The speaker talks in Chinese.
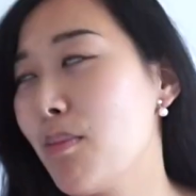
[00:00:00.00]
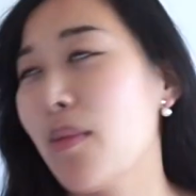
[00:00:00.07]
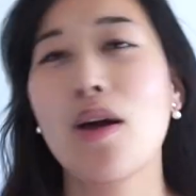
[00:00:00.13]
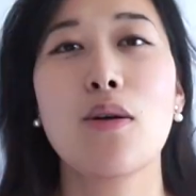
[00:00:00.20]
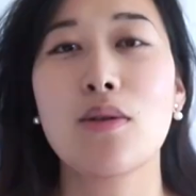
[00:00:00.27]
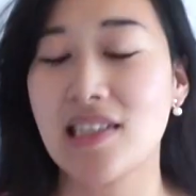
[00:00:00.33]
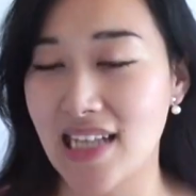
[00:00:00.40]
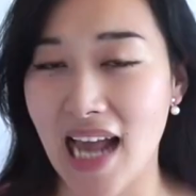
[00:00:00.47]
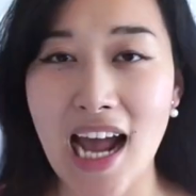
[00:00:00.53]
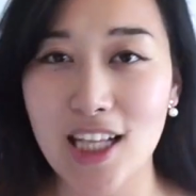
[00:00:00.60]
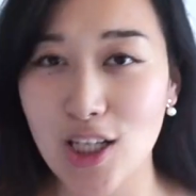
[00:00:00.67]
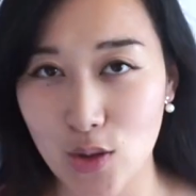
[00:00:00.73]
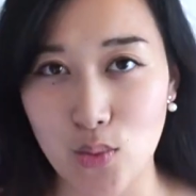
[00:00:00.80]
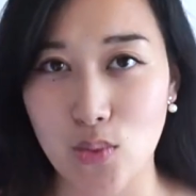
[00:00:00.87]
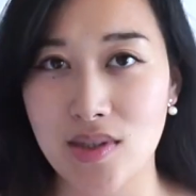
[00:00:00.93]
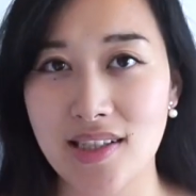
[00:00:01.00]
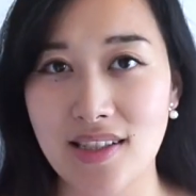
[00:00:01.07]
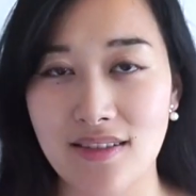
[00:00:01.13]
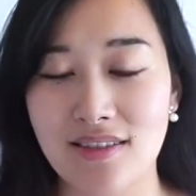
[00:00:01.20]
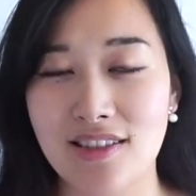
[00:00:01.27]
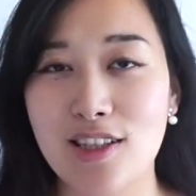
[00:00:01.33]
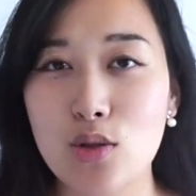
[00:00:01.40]
没有其他的途
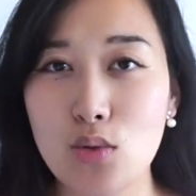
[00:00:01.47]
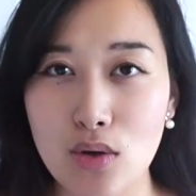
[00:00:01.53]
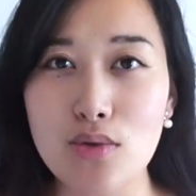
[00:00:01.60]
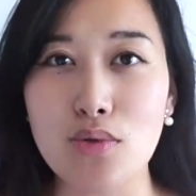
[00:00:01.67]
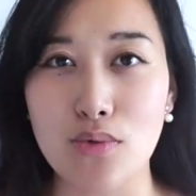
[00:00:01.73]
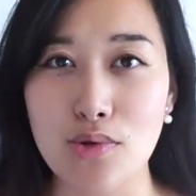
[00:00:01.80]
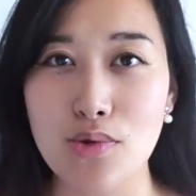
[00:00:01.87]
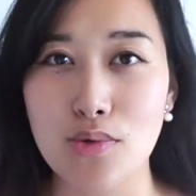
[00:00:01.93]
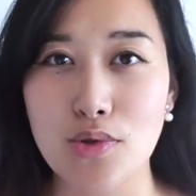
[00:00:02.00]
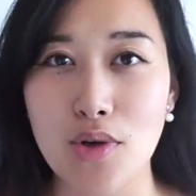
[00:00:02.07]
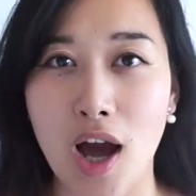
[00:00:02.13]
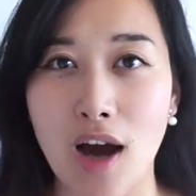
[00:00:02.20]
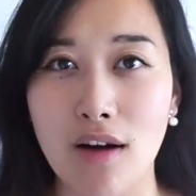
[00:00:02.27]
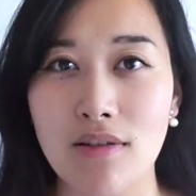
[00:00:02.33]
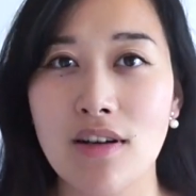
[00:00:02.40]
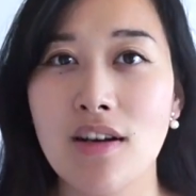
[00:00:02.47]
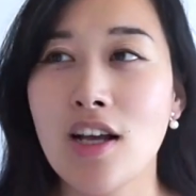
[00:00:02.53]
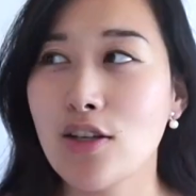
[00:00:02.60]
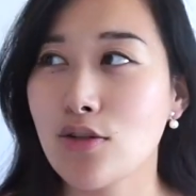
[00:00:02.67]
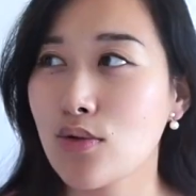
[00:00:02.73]
径，你多读书就好了，